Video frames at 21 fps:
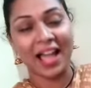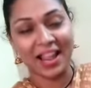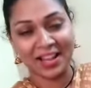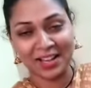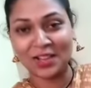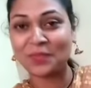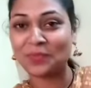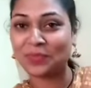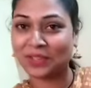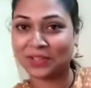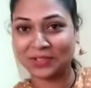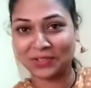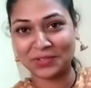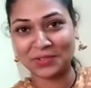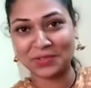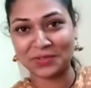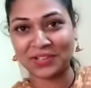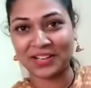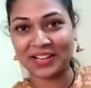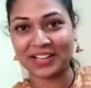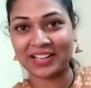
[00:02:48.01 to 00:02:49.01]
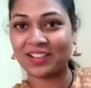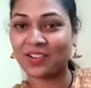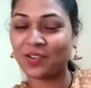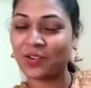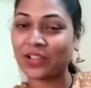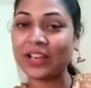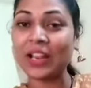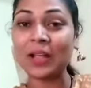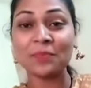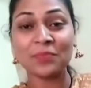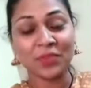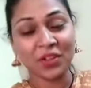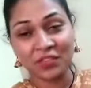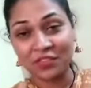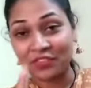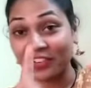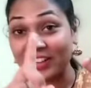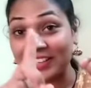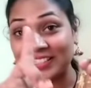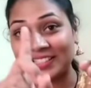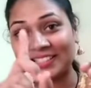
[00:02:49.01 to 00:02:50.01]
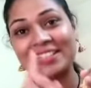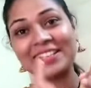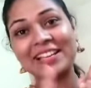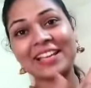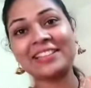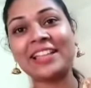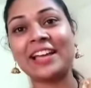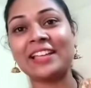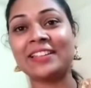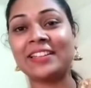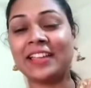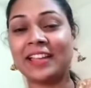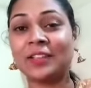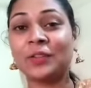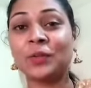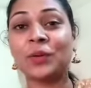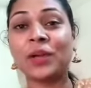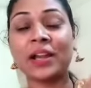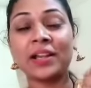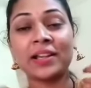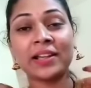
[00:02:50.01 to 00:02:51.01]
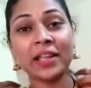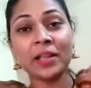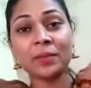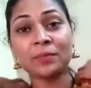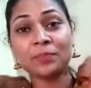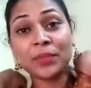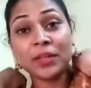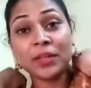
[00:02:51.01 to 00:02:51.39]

అన్నం తింటూ ఉండండి ఓకేనా ఫస్ట్ థింగ్ అయితే అది ఎందుకంటే